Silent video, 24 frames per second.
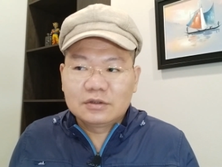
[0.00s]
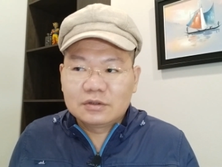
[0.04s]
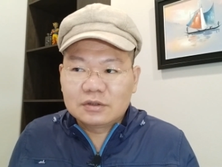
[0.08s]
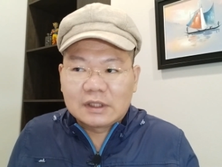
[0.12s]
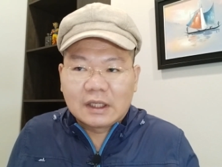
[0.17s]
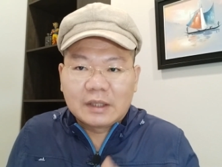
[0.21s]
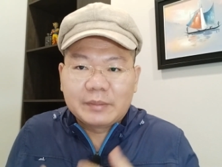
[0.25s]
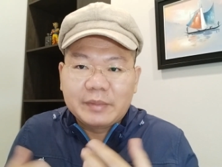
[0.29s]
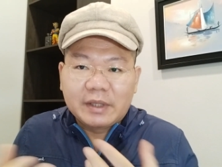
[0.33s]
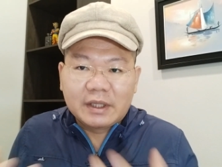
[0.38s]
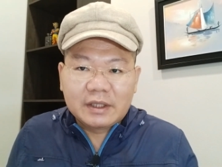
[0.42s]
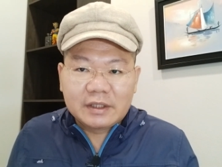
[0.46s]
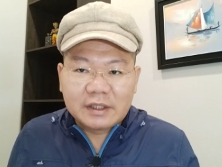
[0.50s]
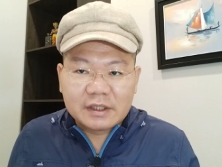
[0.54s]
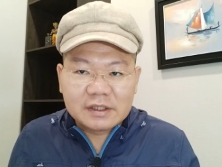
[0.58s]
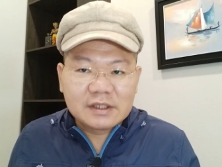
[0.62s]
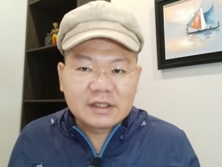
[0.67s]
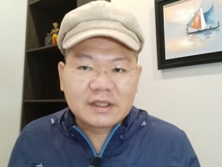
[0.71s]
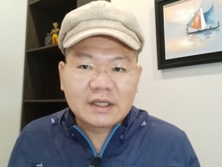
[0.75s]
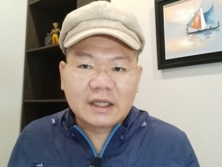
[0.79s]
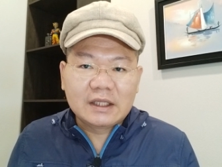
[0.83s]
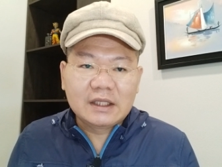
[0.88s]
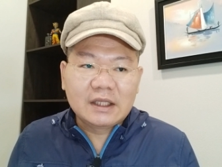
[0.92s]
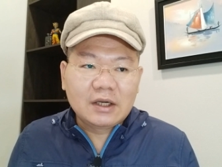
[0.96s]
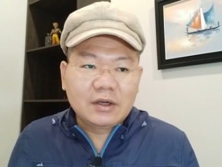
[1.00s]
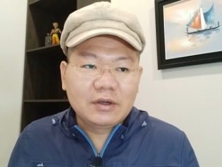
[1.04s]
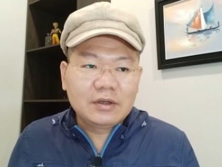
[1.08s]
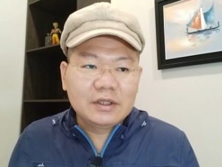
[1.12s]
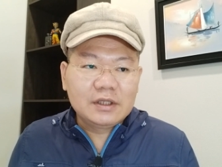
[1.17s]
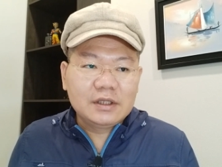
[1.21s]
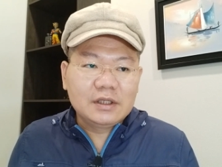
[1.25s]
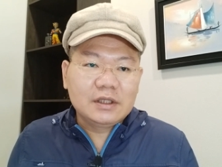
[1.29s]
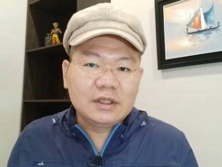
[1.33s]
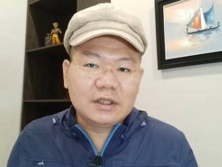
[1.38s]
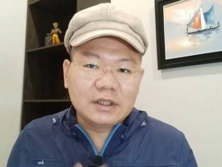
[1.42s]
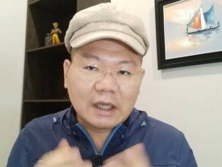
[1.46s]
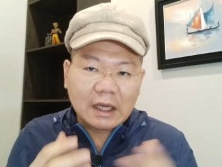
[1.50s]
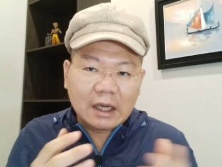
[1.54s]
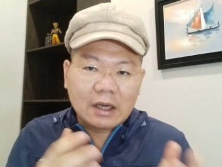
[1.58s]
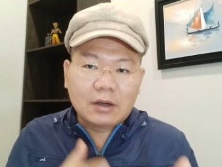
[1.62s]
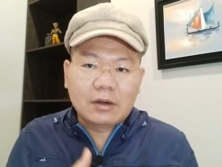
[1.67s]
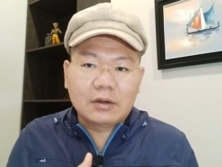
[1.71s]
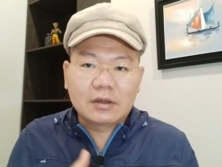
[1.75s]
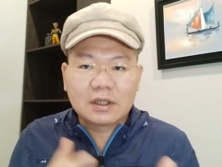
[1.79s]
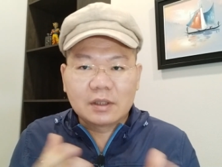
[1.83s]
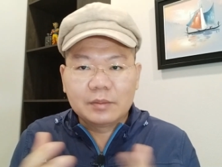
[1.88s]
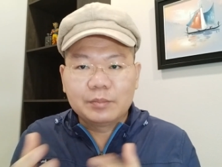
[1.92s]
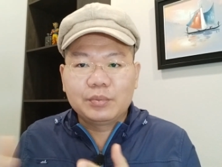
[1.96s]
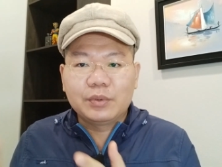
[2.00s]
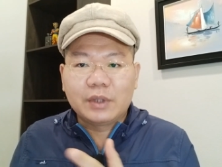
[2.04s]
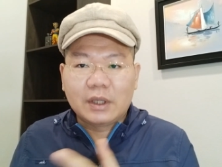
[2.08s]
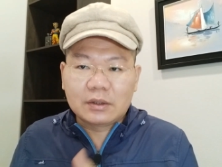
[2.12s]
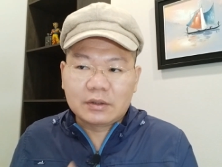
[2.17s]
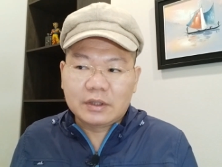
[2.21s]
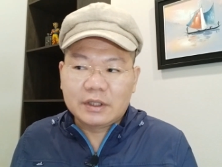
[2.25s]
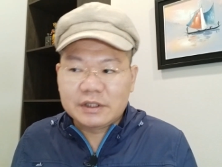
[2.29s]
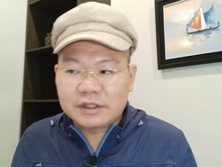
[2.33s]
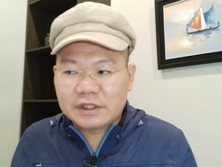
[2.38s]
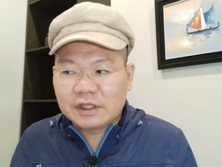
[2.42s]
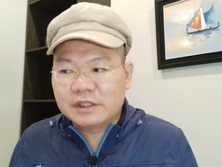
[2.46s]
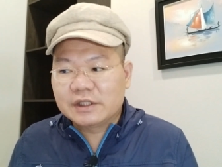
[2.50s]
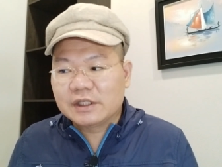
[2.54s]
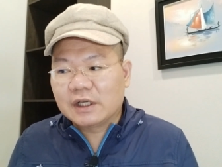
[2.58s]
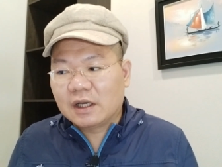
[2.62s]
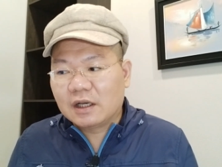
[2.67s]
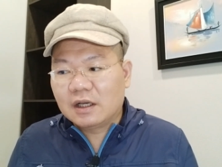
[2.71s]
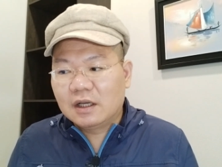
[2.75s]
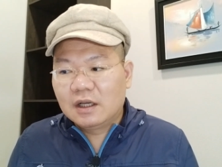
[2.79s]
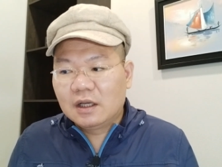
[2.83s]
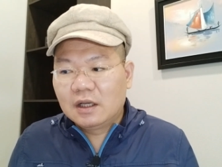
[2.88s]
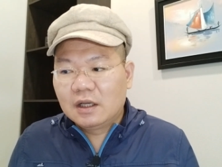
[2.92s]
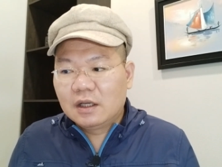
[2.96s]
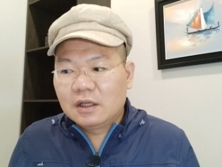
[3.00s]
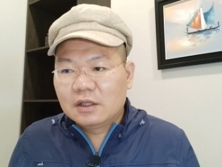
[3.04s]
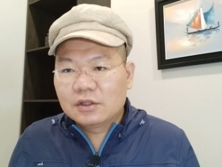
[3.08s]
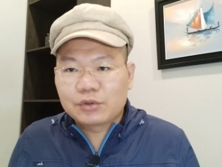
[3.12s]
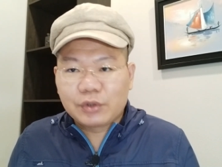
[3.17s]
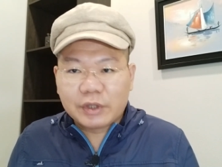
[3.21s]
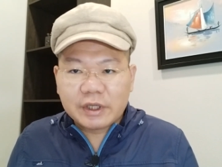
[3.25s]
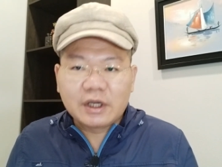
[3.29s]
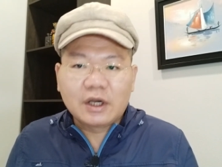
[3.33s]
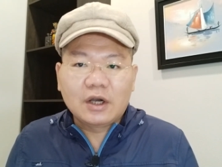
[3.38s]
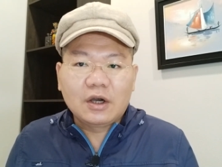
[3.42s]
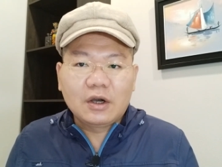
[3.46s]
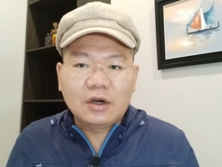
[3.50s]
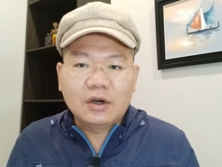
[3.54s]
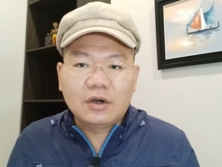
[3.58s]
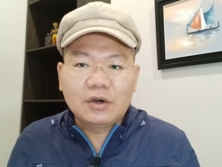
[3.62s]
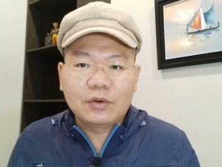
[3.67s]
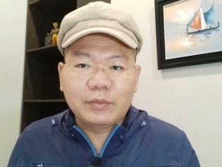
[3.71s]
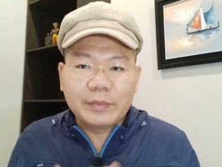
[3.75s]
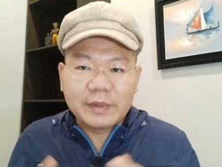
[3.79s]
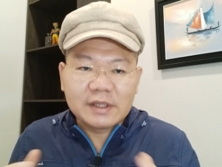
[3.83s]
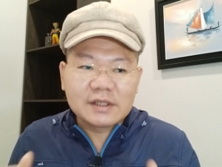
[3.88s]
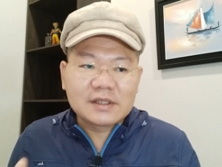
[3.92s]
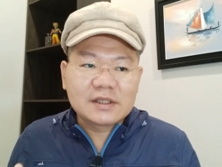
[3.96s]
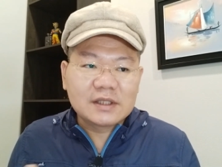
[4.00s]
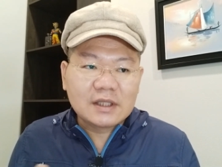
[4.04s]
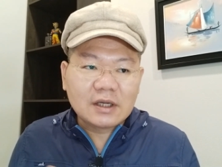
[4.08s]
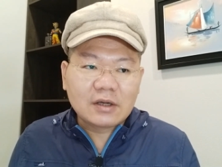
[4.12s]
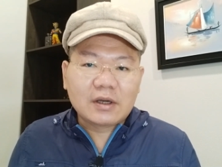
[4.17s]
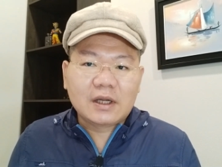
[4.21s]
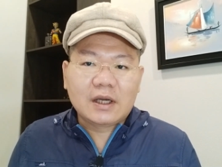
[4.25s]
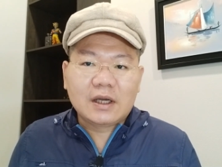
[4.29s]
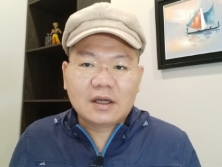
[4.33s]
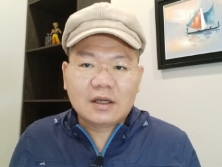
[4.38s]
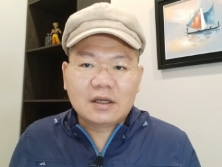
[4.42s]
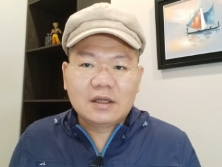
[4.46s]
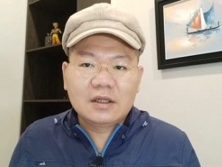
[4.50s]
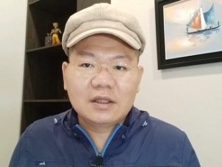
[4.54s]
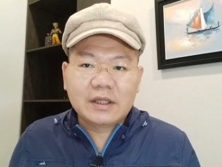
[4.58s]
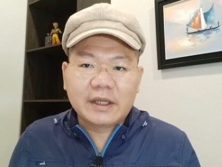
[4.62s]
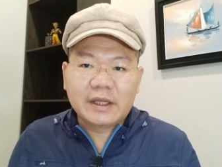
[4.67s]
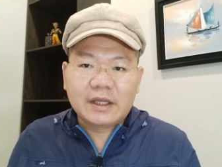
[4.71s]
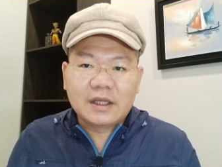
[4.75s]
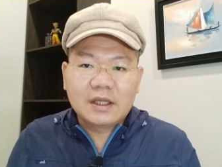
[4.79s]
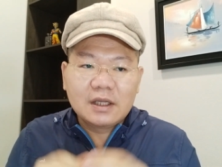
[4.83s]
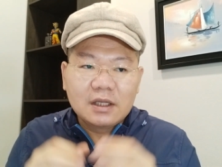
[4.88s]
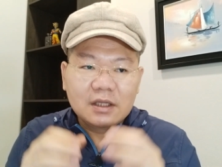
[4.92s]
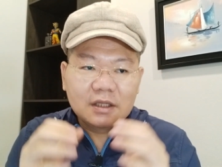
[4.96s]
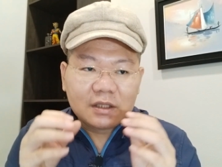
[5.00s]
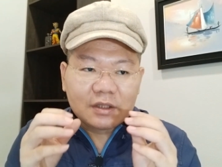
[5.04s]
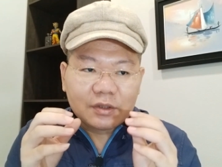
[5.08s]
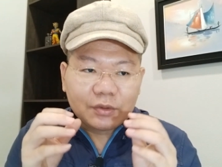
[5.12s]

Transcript: 难免也是看到好跟不好的一现象，所以哈，我们也知道啦，哎，